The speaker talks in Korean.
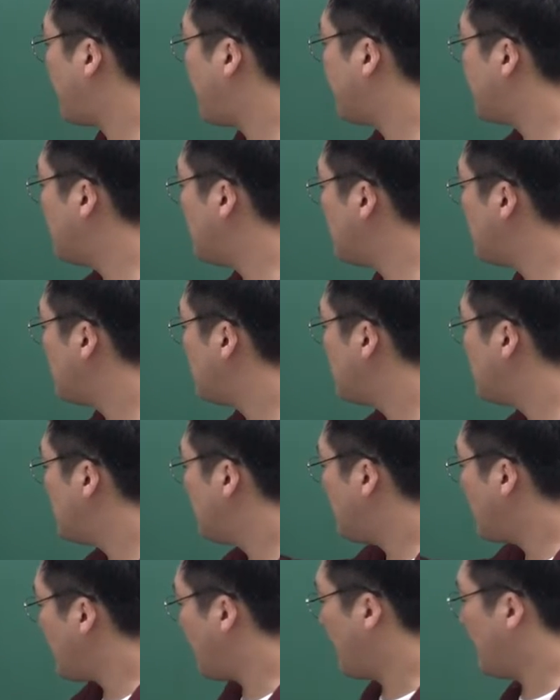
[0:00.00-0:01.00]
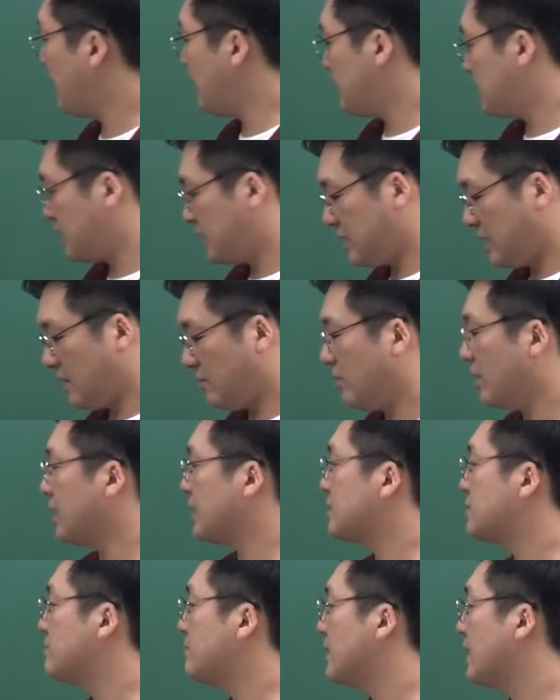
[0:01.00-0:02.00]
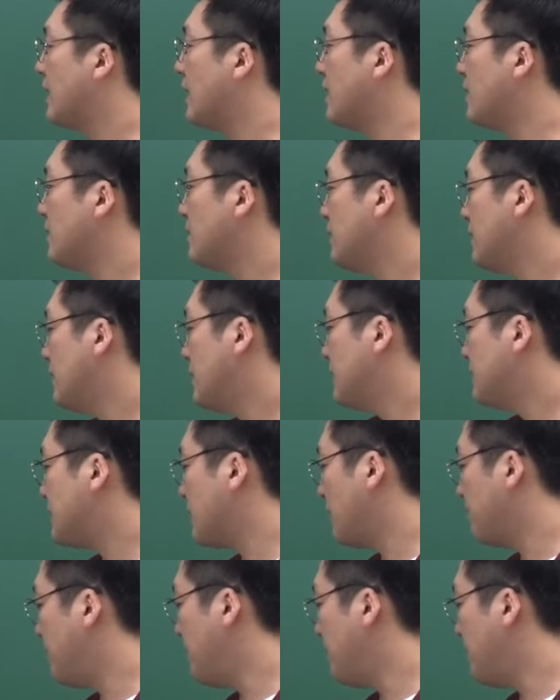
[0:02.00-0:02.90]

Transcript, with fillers: 발을 H라고 하겠습니다. 자,